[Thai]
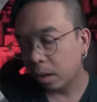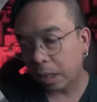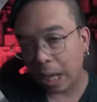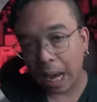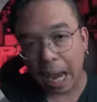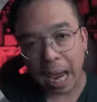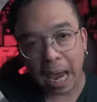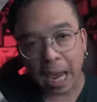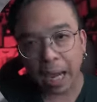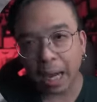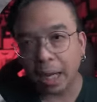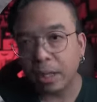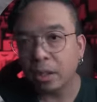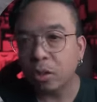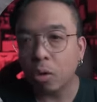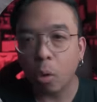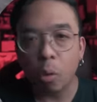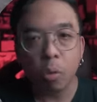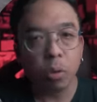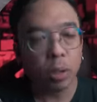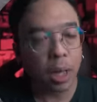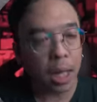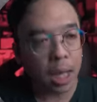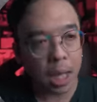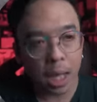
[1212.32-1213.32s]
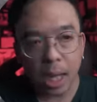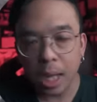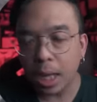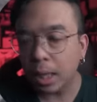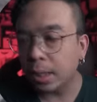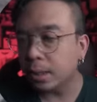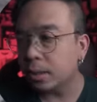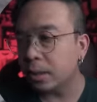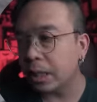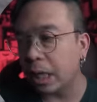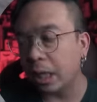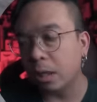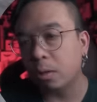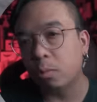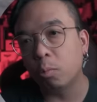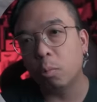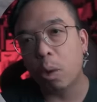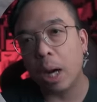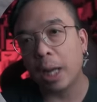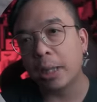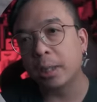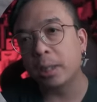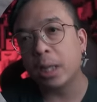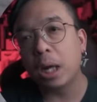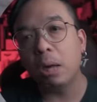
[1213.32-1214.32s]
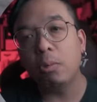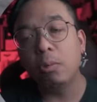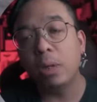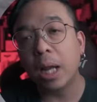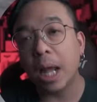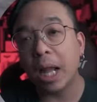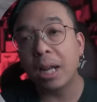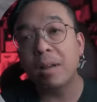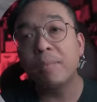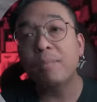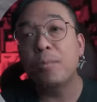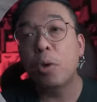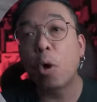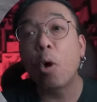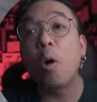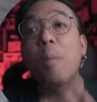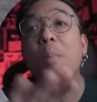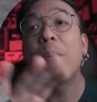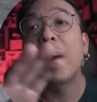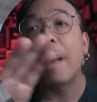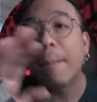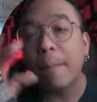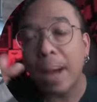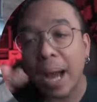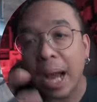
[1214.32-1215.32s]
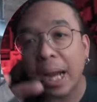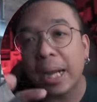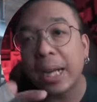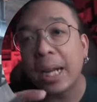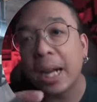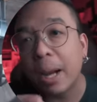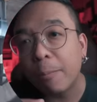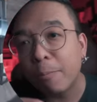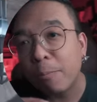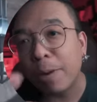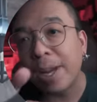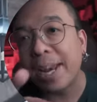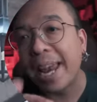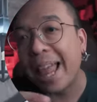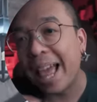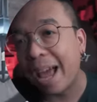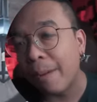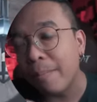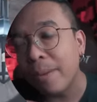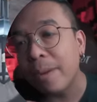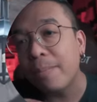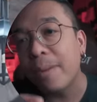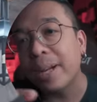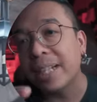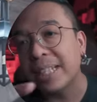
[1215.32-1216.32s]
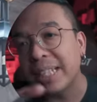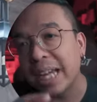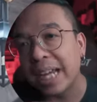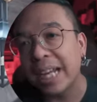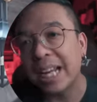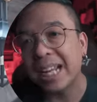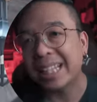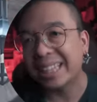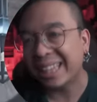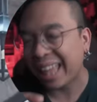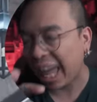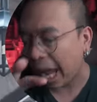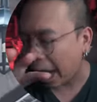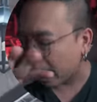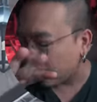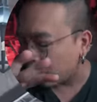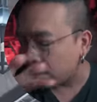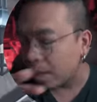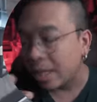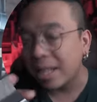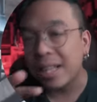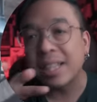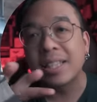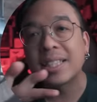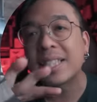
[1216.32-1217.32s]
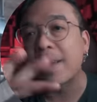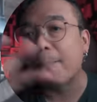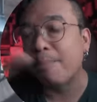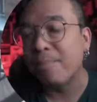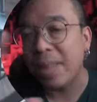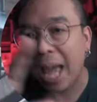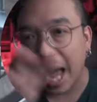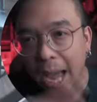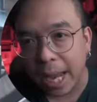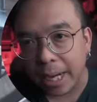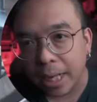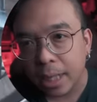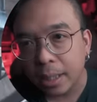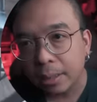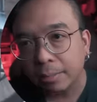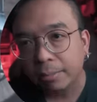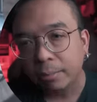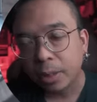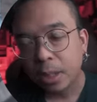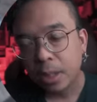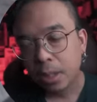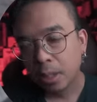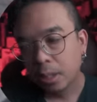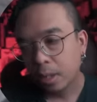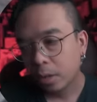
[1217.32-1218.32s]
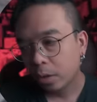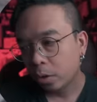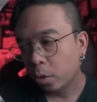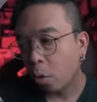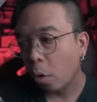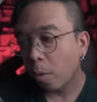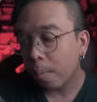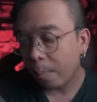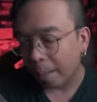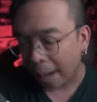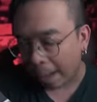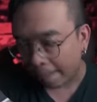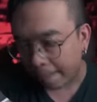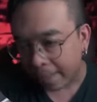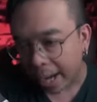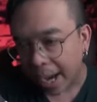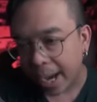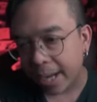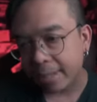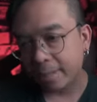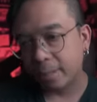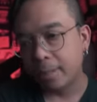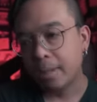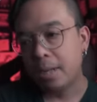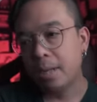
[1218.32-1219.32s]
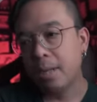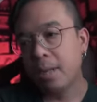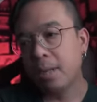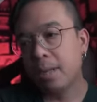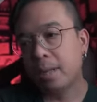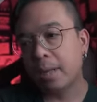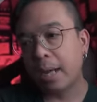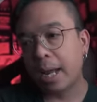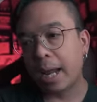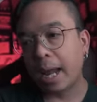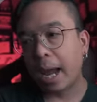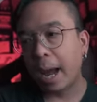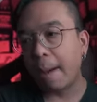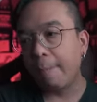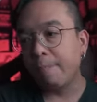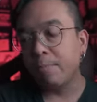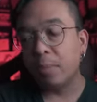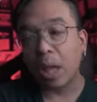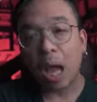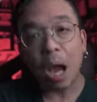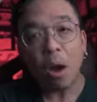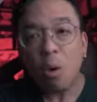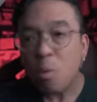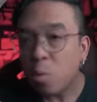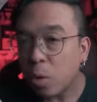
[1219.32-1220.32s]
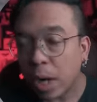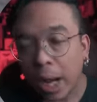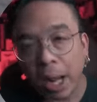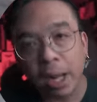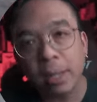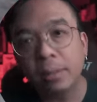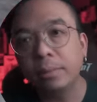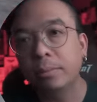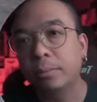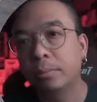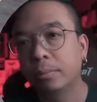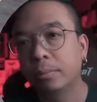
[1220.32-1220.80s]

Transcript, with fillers: แก้กันตรงนี้ 7 วันเท่านั้น โดยประมาณนะครับ เวลาไม่มั่นใจนะแต่สัปดาห์หนึ่งโดยประมาณนะครับ เท่านั้น